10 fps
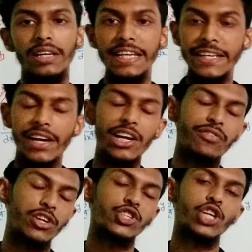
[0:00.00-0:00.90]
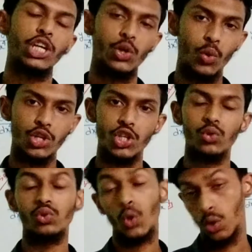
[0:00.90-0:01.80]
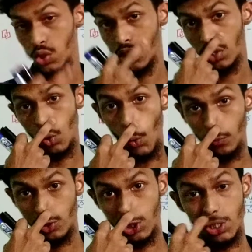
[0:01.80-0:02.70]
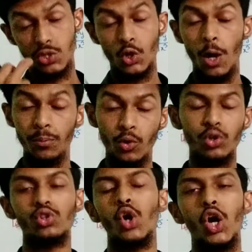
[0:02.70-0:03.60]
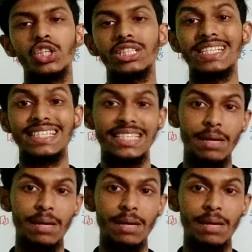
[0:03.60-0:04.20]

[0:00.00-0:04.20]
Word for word: লিনিয়ার ডিফারেনশিয়াল ইকুয়েশন উইথ কনস্ট্যান্ট কভিশন সলভ করতে হয় সেটা